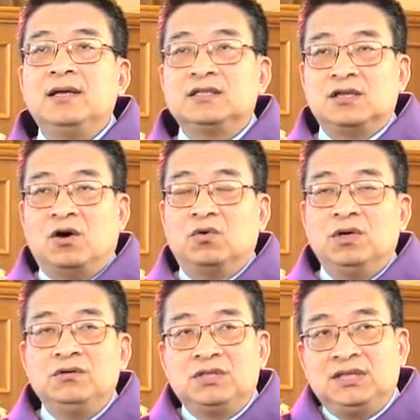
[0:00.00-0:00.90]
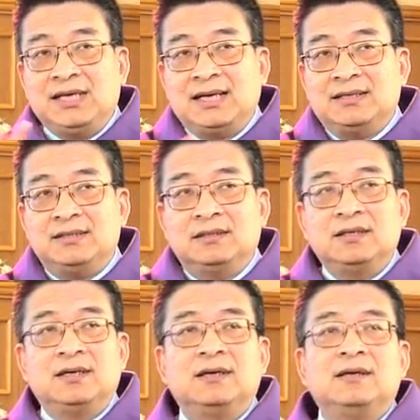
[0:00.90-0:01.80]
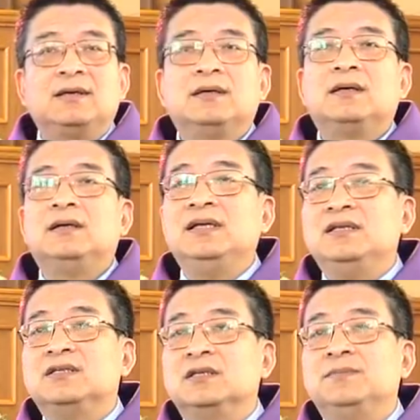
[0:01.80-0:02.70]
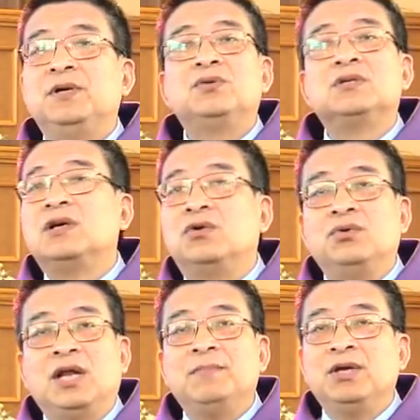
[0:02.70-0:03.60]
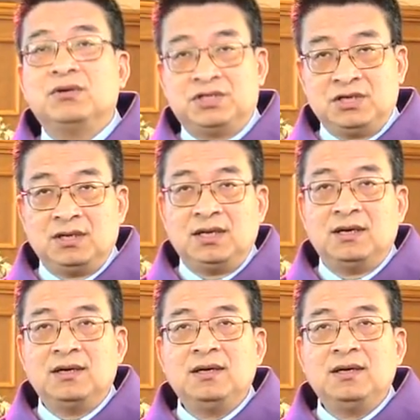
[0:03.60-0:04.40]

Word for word: 扫罗就是典型的例子。你不要说扫罗原来没有圣灵，